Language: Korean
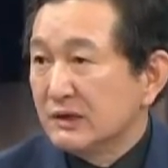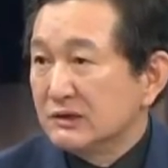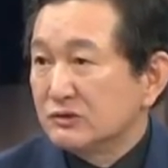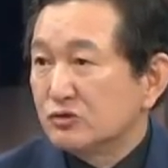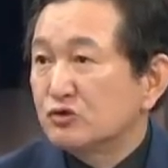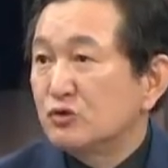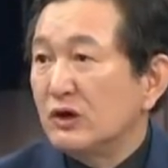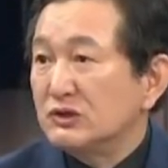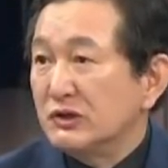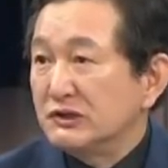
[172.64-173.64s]

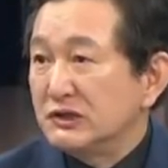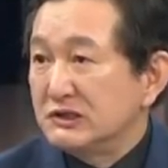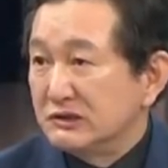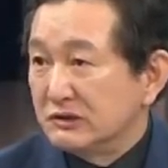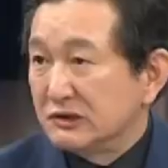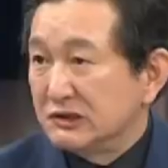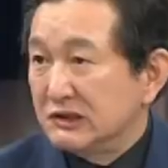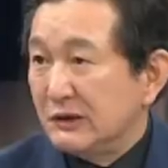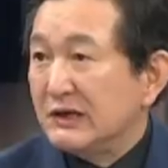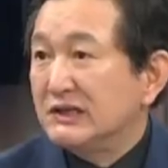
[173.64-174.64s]
숙소가 정해져 있는 것이
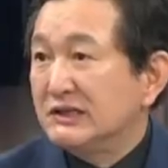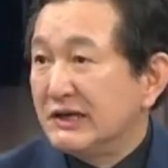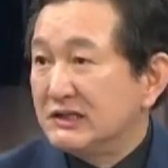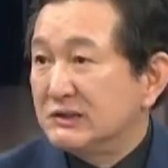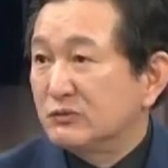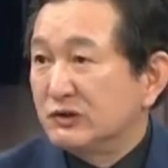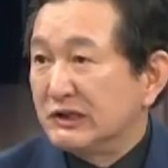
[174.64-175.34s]
확인이 돼야지 입국이